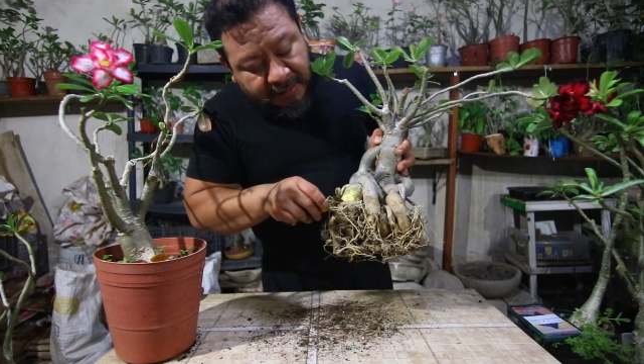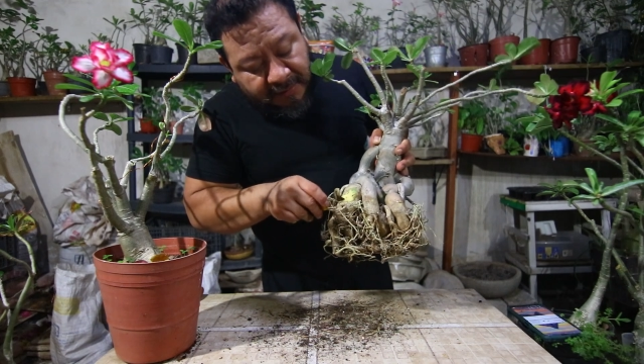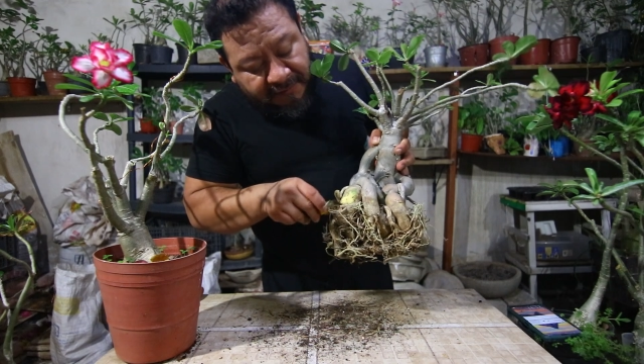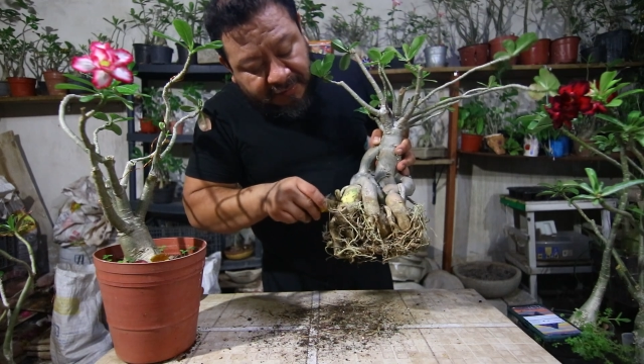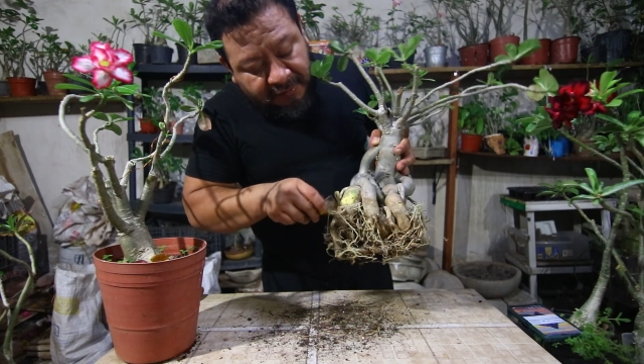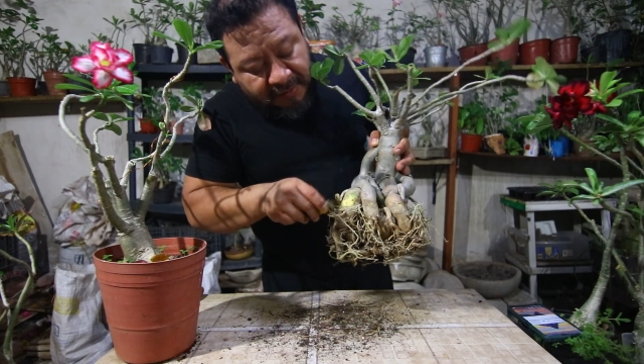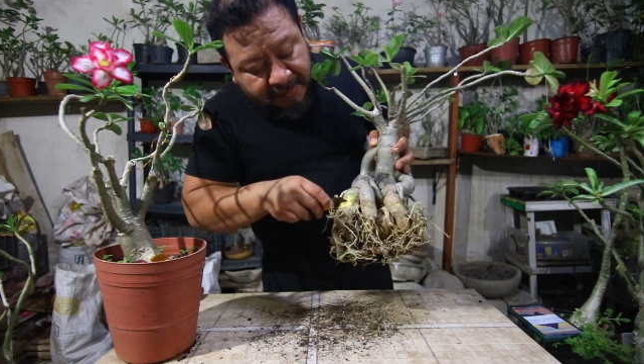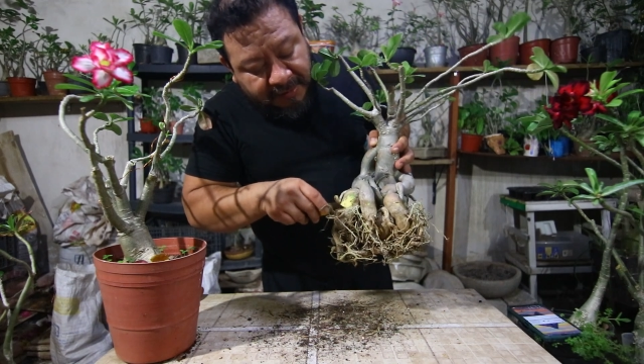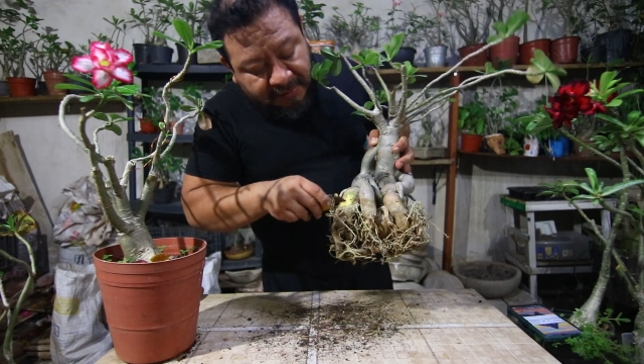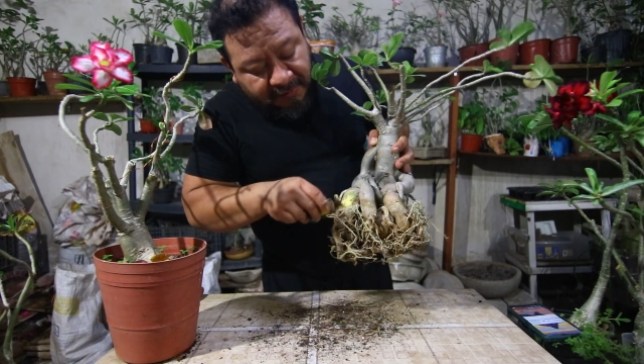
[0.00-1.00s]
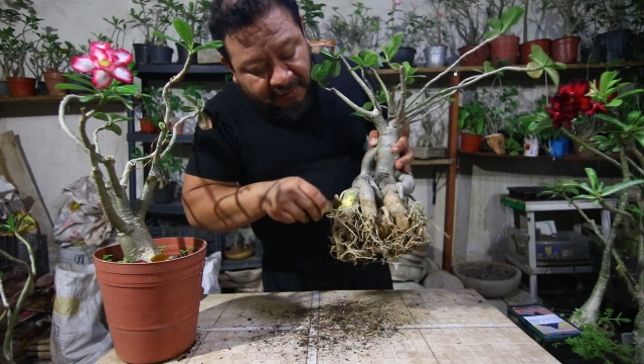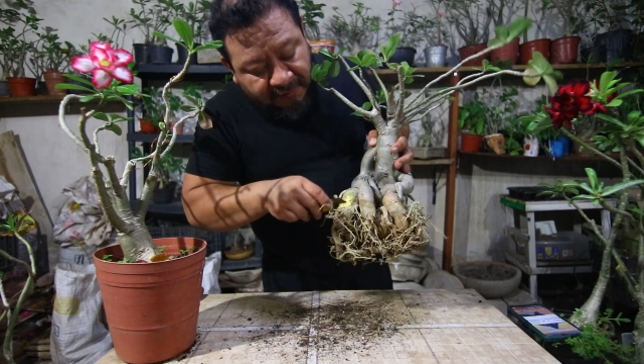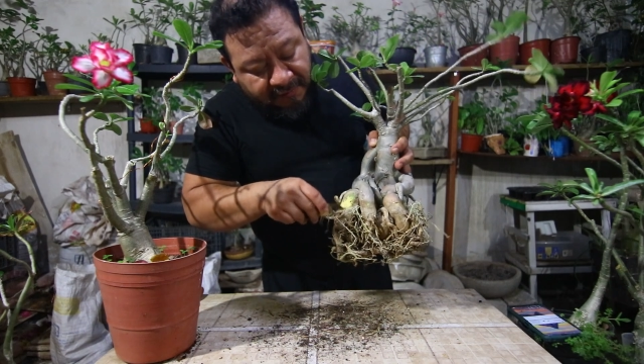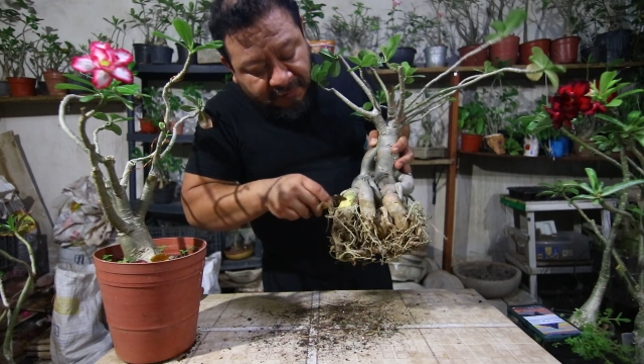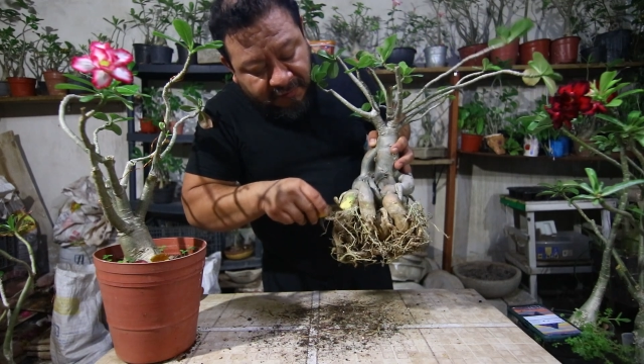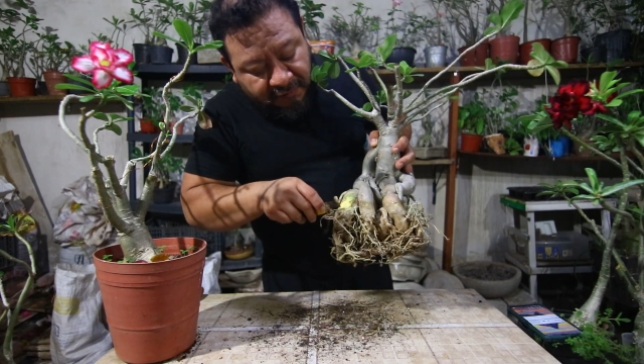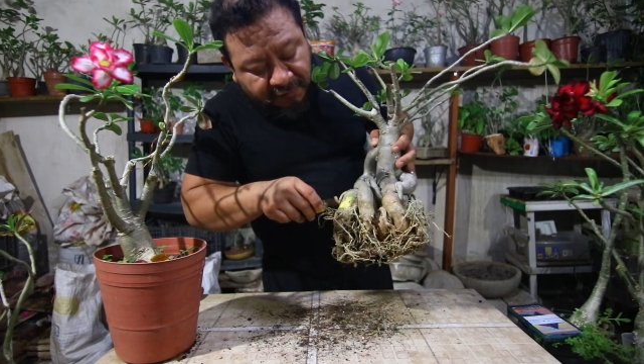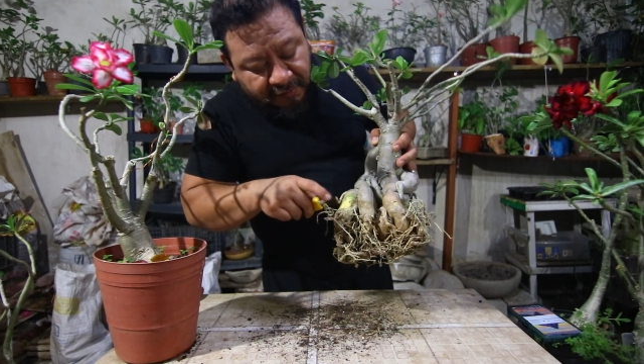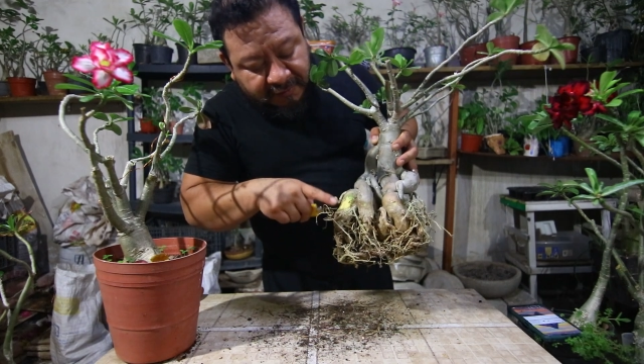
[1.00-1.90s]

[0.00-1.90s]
Y afortunadamente solo fue un susto.